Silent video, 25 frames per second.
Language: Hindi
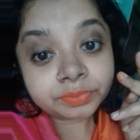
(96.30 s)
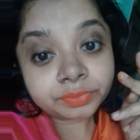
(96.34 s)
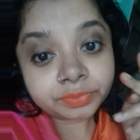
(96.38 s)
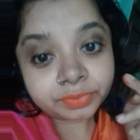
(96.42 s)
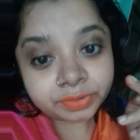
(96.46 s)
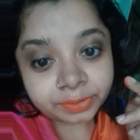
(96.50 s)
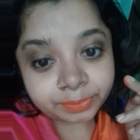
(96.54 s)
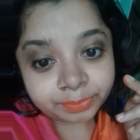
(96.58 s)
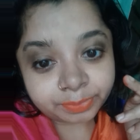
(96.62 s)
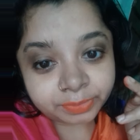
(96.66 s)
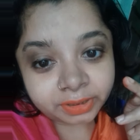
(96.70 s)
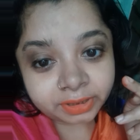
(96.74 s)

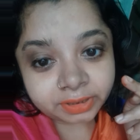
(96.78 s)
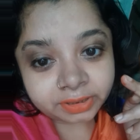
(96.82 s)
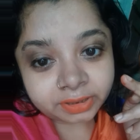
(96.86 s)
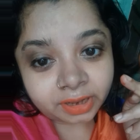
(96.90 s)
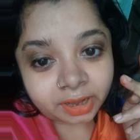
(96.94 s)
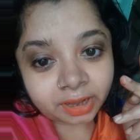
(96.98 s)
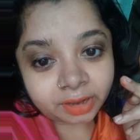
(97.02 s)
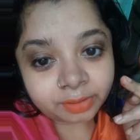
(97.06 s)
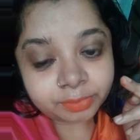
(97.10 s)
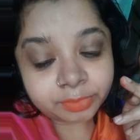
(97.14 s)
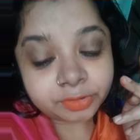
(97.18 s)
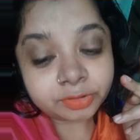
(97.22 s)
फिफ्टी
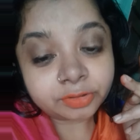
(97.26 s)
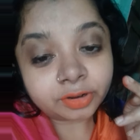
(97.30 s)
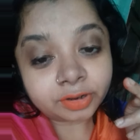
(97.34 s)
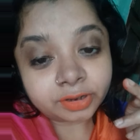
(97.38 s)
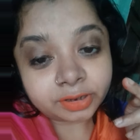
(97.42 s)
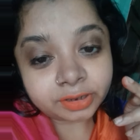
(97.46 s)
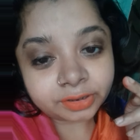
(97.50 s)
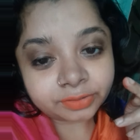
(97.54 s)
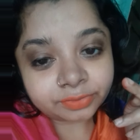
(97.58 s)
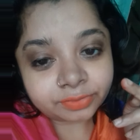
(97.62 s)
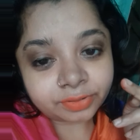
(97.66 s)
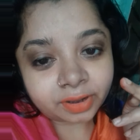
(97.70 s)
टाइम
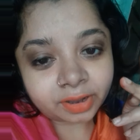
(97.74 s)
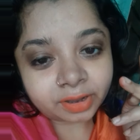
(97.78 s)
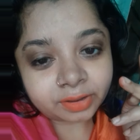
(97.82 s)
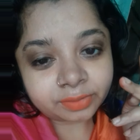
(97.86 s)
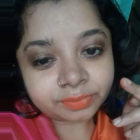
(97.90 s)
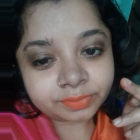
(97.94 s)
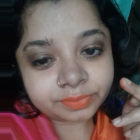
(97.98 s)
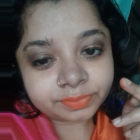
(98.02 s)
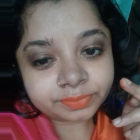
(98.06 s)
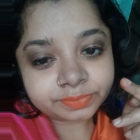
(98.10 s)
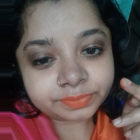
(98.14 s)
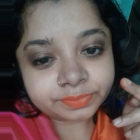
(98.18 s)
ट्वेंटी फाइव
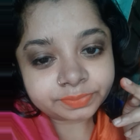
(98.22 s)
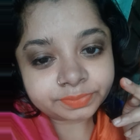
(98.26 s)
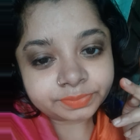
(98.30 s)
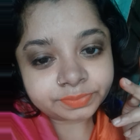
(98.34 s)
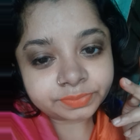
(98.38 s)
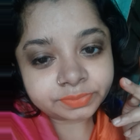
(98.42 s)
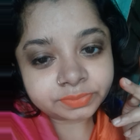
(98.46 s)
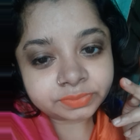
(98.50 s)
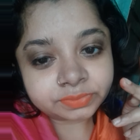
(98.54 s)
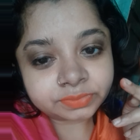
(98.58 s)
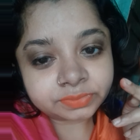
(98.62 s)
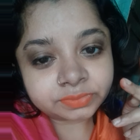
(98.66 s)

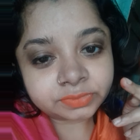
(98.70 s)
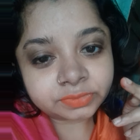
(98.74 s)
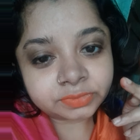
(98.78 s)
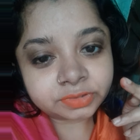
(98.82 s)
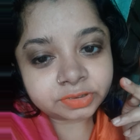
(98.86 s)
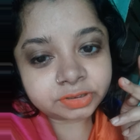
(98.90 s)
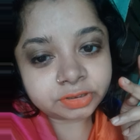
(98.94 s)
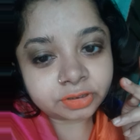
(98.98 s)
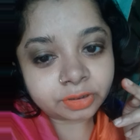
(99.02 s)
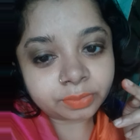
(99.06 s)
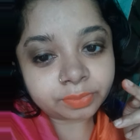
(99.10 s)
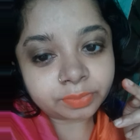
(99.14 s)

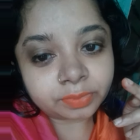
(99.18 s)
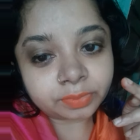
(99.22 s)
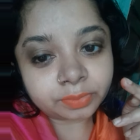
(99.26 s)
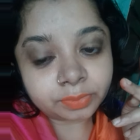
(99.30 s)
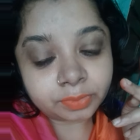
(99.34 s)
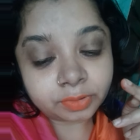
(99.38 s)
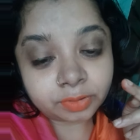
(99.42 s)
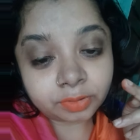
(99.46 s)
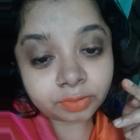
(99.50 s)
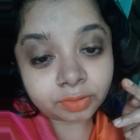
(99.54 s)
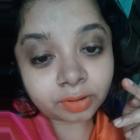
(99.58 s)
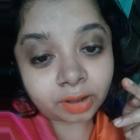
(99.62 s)
जब
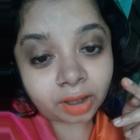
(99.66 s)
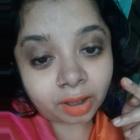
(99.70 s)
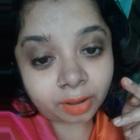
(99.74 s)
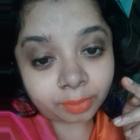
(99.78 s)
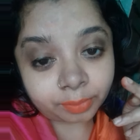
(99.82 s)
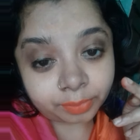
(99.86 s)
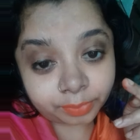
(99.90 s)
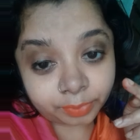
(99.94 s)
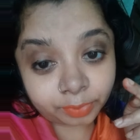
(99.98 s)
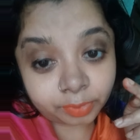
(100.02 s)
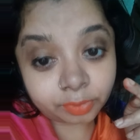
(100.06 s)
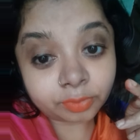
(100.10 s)
लोग
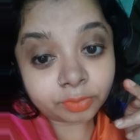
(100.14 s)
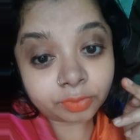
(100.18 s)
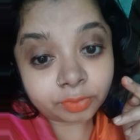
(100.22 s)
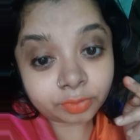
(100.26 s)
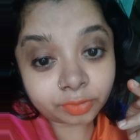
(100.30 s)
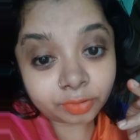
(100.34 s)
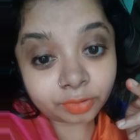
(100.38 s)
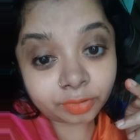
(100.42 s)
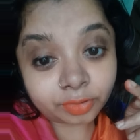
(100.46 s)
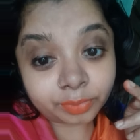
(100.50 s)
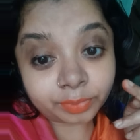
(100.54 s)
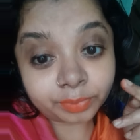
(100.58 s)
आप लोगों
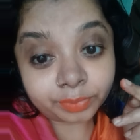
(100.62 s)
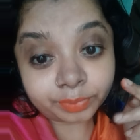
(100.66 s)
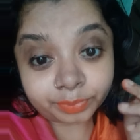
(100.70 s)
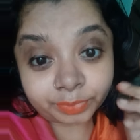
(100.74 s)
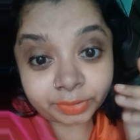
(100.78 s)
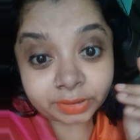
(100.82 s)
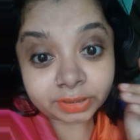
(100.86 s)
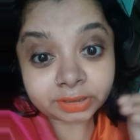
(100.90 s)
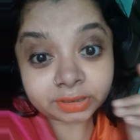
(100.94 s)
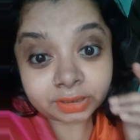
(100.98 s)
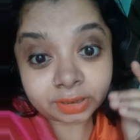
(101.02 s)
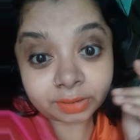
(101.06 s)
को
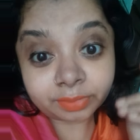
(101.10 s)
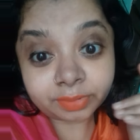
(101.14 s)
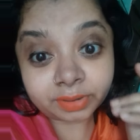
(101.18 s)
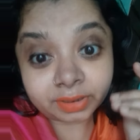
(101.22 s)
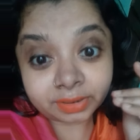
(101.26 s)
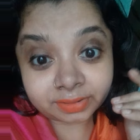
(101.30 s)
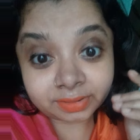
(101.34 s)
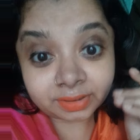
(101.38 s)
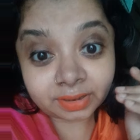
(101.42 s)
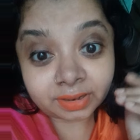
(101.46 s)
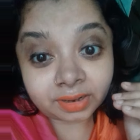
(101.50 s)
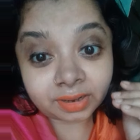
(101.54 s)
मतलब
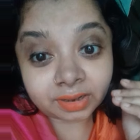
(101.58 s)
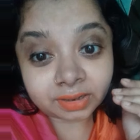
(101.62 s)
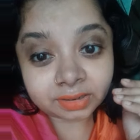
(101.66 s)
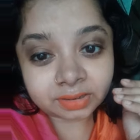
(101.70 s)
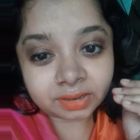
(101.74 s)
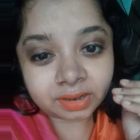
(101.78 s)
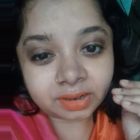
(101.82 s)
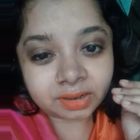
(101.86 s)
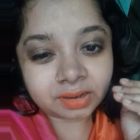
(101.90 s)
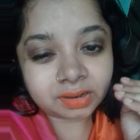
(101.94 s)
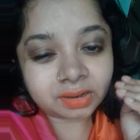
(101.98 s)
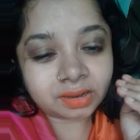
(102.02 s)
ऐसा लगता
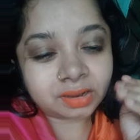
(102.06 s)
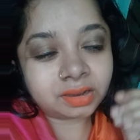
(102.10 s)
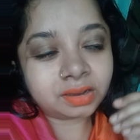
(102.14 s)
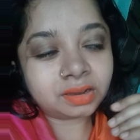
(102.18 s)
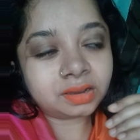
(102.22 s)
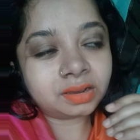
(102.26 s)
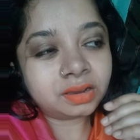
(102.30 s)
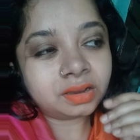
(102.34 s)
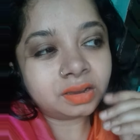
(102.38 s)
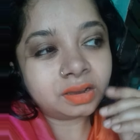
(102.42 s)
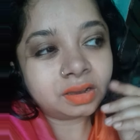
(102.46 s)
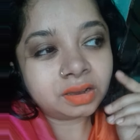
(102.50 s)
है कि
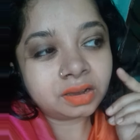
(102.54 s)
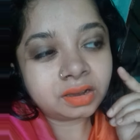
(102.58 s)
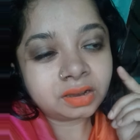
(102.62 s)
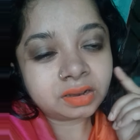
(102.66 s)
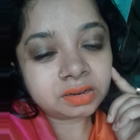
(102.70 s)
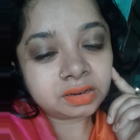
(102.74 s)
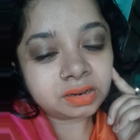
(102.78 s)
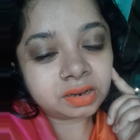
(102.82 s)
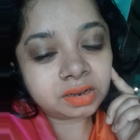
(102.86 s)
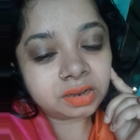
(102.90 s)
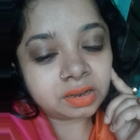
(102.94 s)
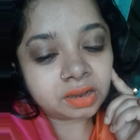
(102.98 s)

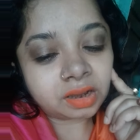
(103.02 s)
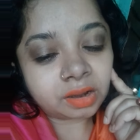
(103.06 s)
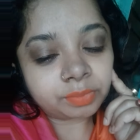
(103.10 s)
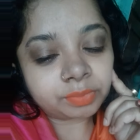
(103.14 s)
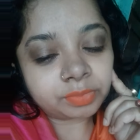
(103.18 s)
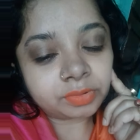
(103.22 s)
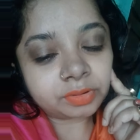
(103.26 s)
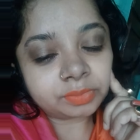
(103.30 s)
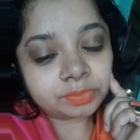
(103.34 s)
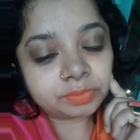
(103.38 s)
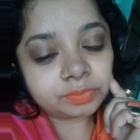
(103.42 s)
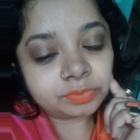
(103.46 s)
नहीं आप
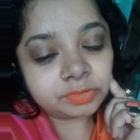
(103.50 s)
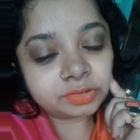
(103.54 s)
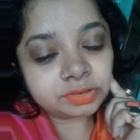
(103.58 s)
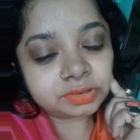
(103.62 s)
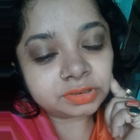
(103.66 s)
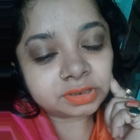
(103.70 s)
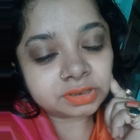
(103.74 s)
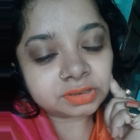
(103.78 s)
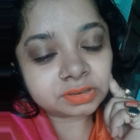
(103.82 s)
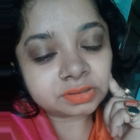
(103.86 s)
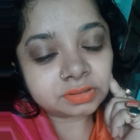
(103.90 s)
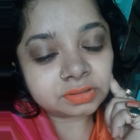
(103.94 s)

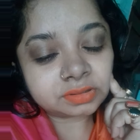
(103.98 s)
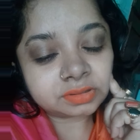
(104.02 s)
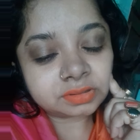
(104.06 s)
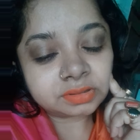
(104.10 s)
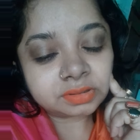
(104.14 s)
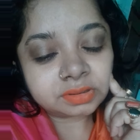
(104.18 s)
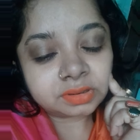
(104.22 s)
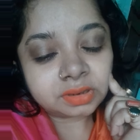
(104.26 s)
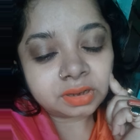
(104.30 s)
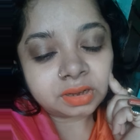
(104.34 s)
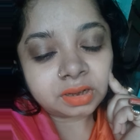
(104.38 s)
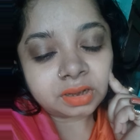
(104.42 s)
मुझे तो
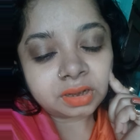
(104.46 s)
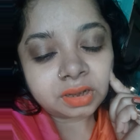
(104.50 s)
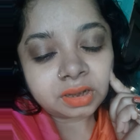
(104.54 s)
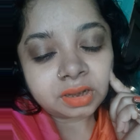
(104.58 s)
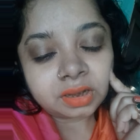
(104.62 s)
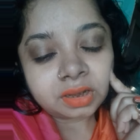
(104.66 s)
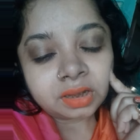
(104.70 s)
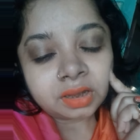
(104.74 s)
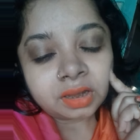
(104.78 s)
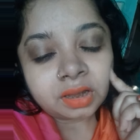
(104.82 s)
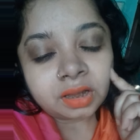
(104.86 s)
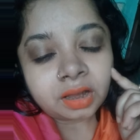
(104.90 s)

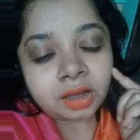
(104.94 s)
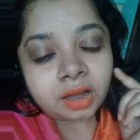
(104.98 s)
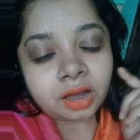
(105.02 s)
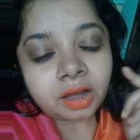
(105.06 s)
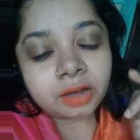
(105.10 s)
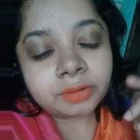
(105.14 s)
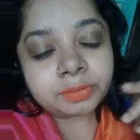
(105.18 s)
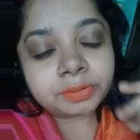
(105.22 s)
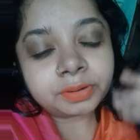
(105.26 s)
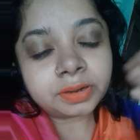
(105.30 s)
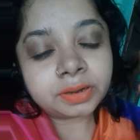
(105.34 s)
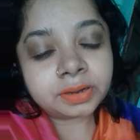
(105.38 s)

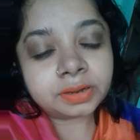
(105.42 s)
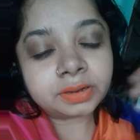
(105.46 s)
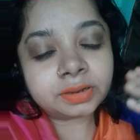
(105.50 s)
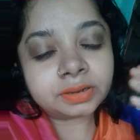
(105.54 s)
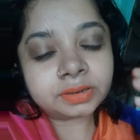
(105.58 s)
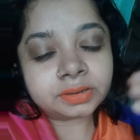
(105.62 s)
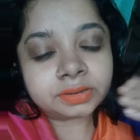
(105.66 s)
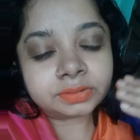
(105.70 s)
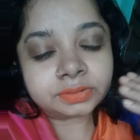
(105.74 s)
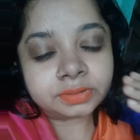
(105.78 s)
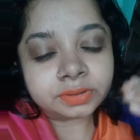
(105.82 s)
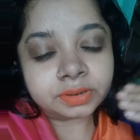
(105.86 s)
आप
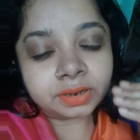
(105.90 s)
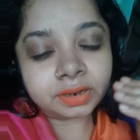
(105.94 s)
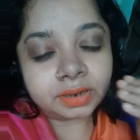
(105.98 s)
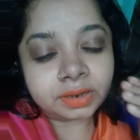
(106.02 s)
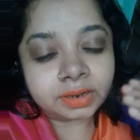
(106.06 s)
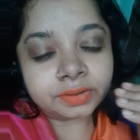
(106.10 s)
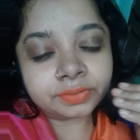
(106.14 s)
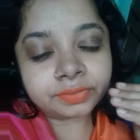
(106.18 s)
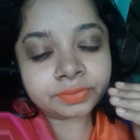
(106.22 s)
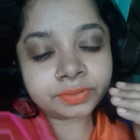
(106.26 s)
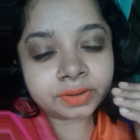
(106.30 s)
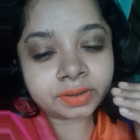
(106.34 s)

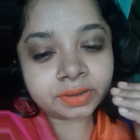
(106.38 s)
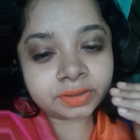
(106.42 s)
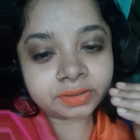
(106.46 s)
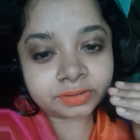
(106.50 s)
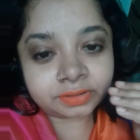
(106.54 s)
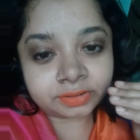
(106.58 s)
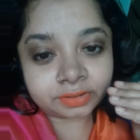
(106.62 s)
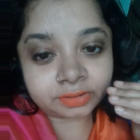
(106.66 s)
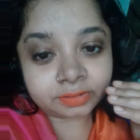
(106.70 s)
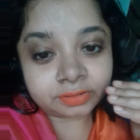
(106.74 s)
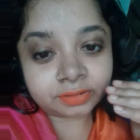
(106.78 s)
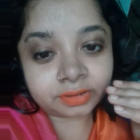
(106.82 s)
रिलीफ की
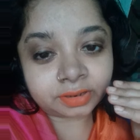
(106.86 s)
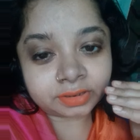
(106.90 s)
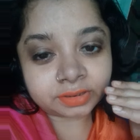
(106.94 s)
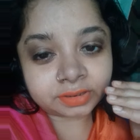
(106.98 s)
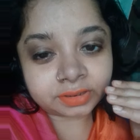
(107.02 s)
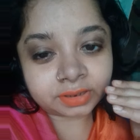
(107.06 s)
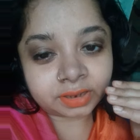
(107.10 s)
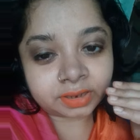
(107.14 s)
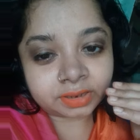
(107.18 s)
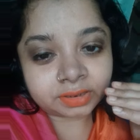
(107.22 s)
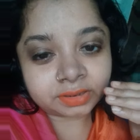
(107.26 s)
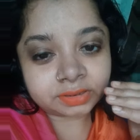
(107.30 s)

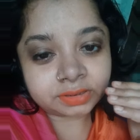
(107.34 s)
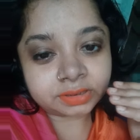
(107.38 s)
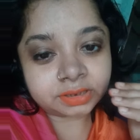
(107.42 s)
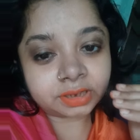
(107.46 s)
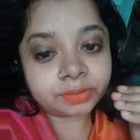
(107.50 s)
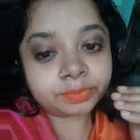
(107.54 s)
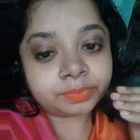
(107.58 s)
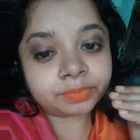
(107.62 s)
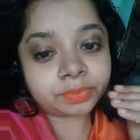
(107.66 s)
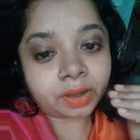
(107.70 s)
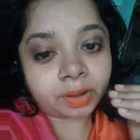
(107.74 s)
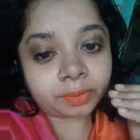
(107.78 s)
ज़रूरत है
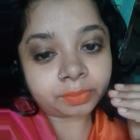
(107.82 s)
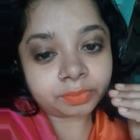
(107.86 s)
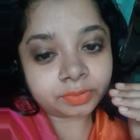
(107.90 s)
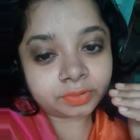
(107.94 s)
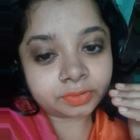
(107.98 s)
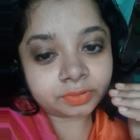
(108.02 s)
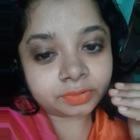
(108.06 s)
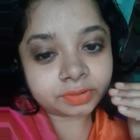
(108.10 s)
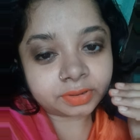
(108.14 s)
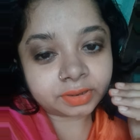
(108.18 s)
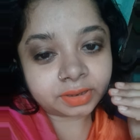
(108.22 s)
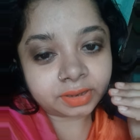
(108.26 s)
तब आप
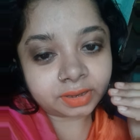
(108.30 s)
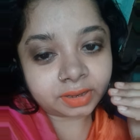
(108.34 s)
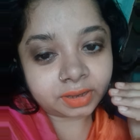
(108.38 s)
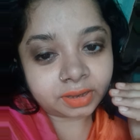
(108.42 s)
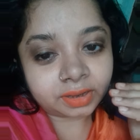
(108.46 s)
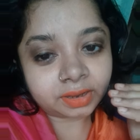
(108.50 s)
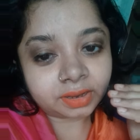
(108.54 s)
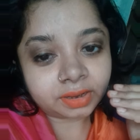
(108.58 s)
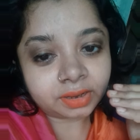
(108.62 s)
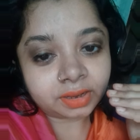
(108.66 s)
लोग ये